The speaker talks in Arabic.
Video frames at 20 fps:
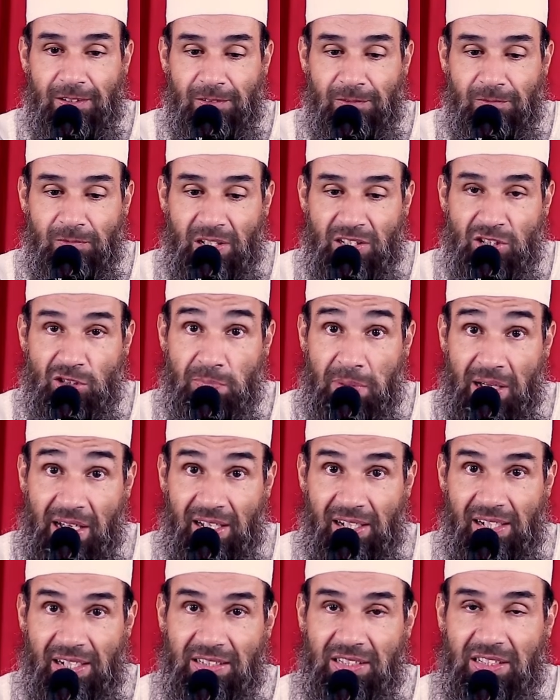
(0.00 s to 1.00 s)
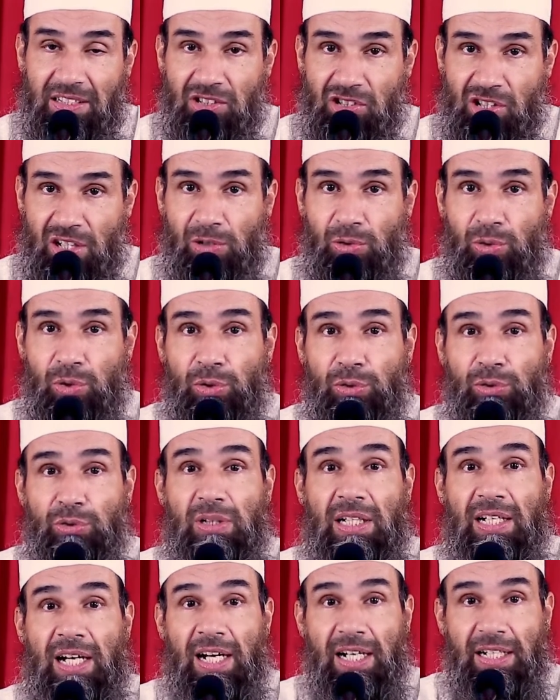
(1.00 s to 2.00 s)
الأصباغ التي تجعل
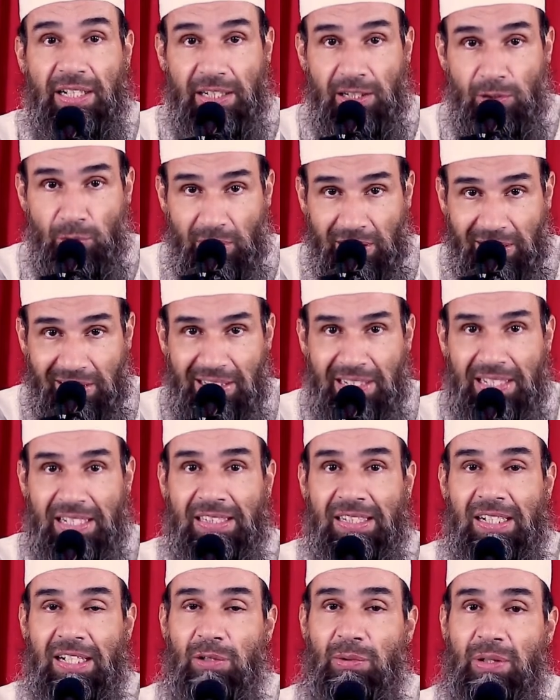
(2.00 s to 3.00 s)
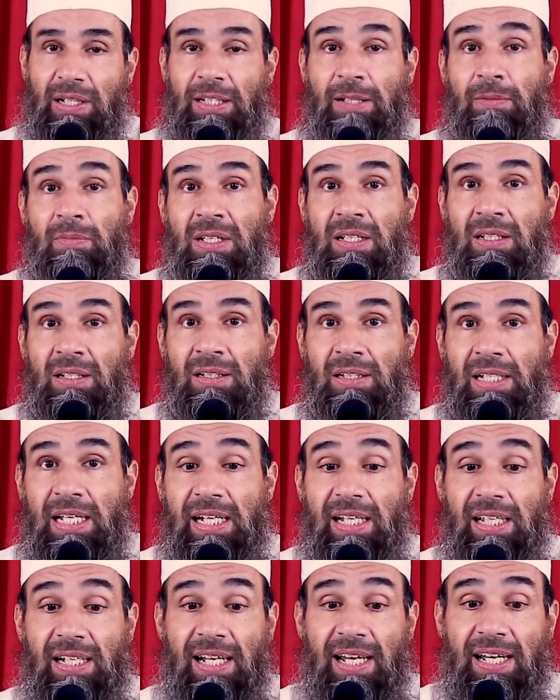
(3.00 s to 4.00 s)
خدودها يعني وردية أو كذا
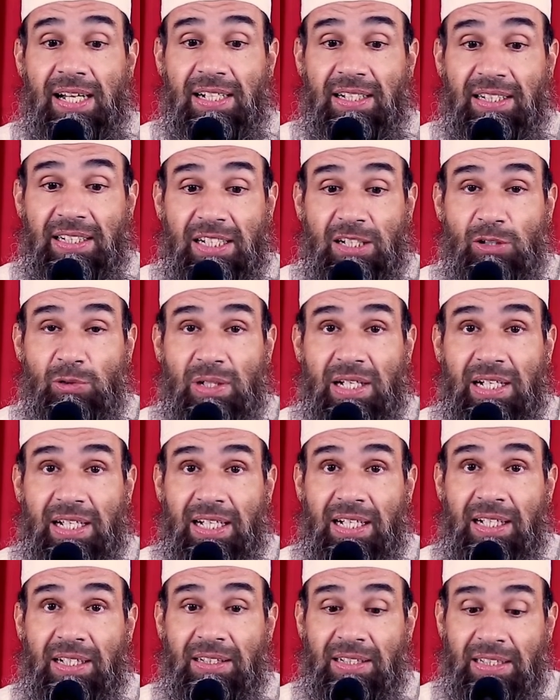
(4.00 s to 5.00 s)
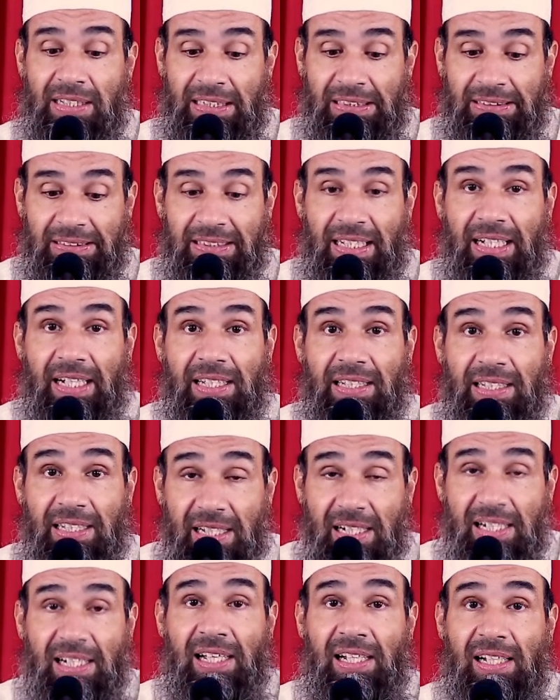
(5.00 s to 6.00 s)
لكن الآن يعني هناك
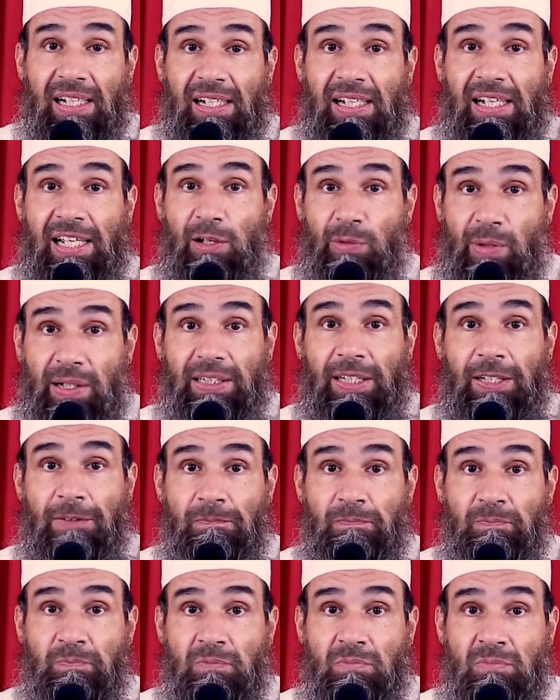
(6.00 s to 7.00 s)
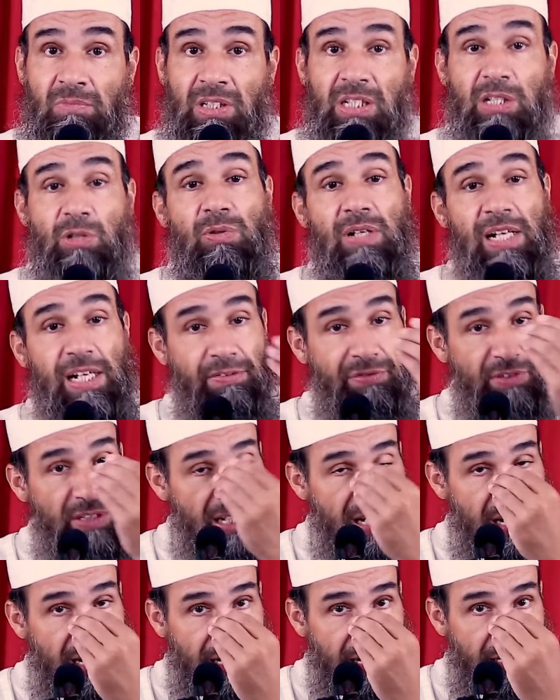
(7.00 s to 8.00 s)
تغيير لخلق الله واضح كيكون الانف
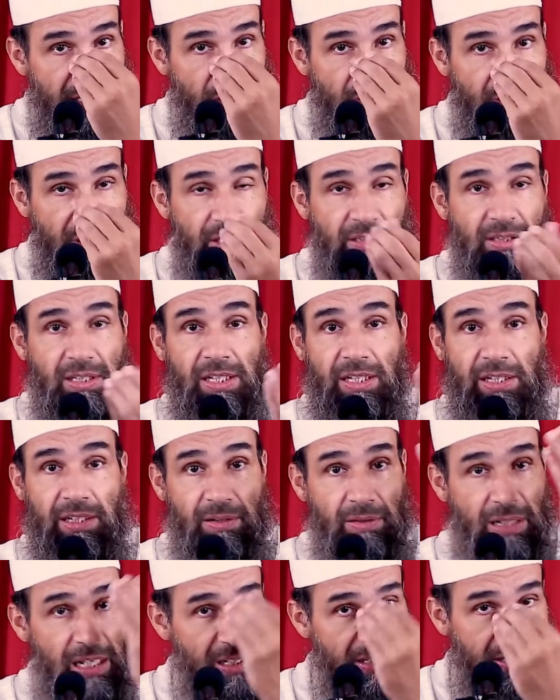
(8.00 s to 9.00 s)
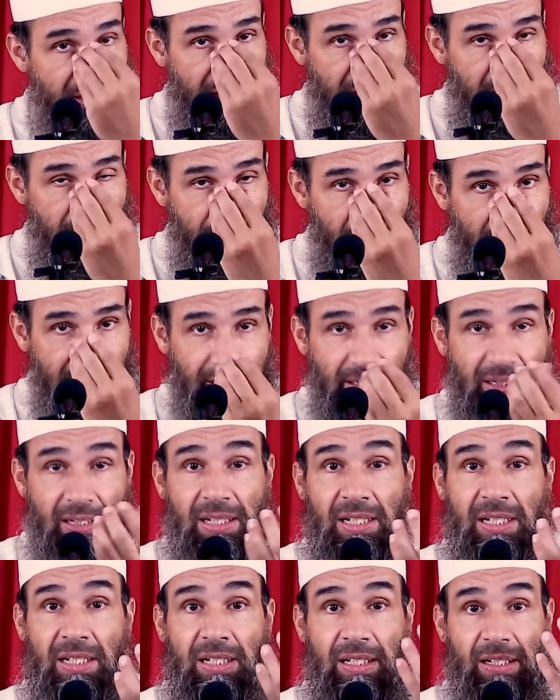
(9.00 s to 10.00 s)
ديالها كذا وتدير يعني يعني بعض
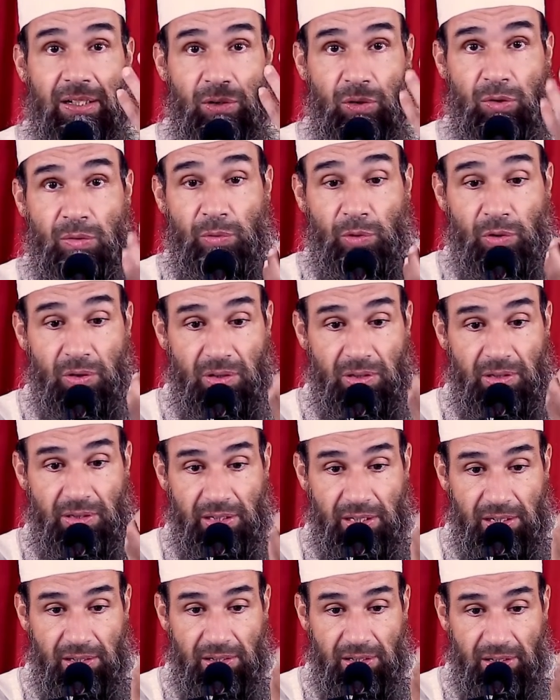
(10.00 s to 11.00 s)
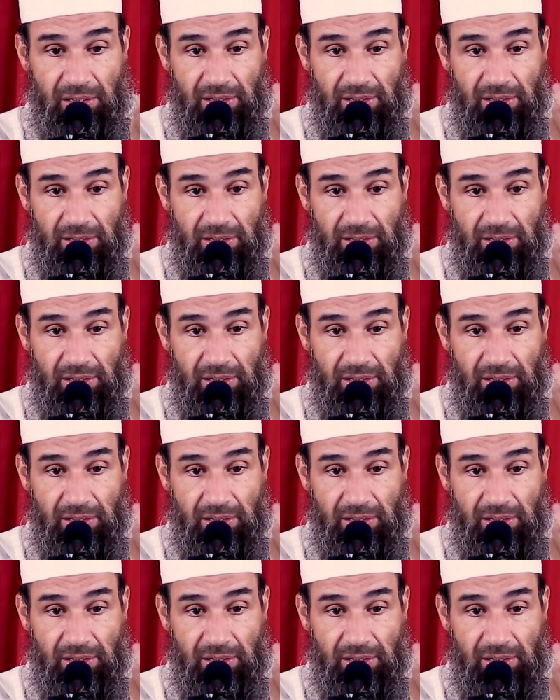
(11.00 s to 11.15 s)
الامور يعني